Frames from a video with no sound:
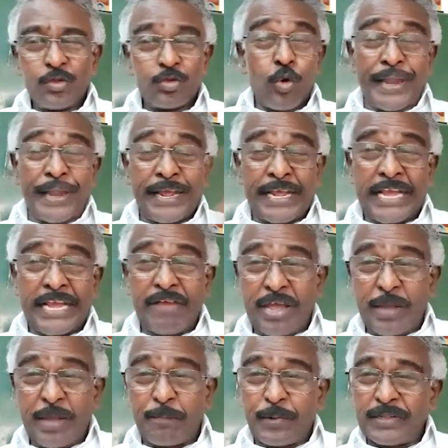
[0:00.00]
தொடங்கி
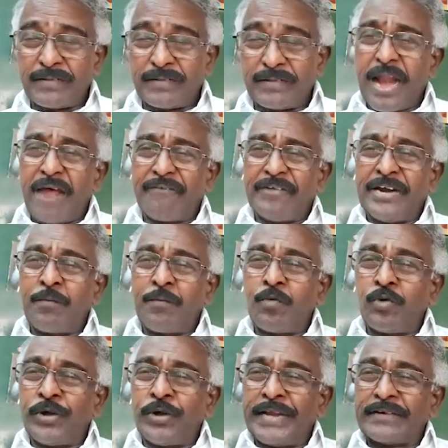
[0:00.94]
வைப்பது திராவிட
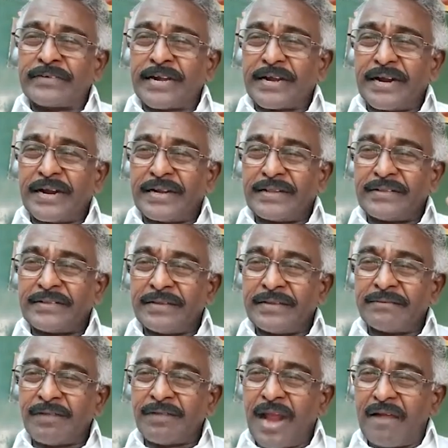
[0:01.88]
முன்னேற்ற
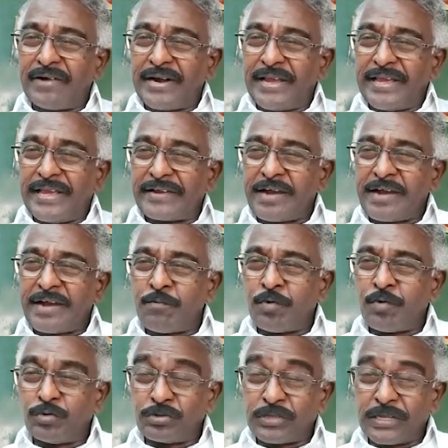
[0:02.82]
கழகத்தின் திராவிட இயக்க
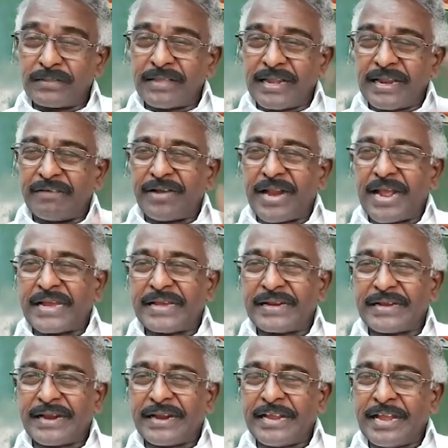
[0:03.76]
மூத்த தலைவராக
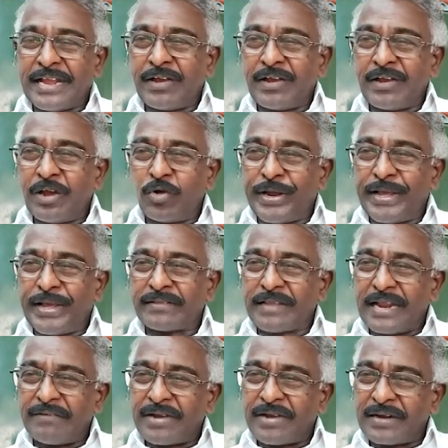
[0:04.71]
இருக்கிற எங்களுடைய
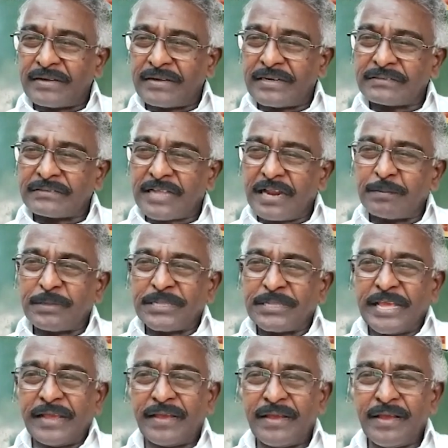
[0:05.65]
தலைவர் அண்ணன்
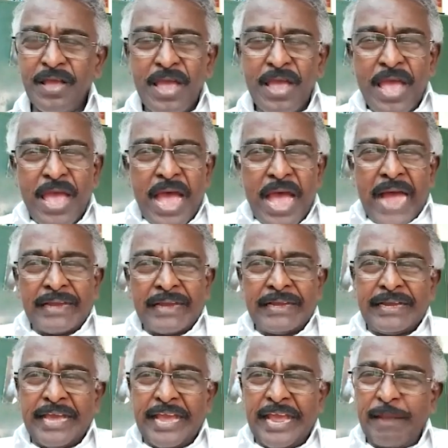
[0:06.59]
தளபதி
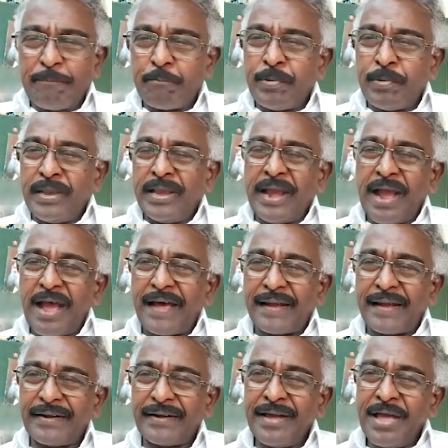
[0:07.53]
அங்கே பீகார்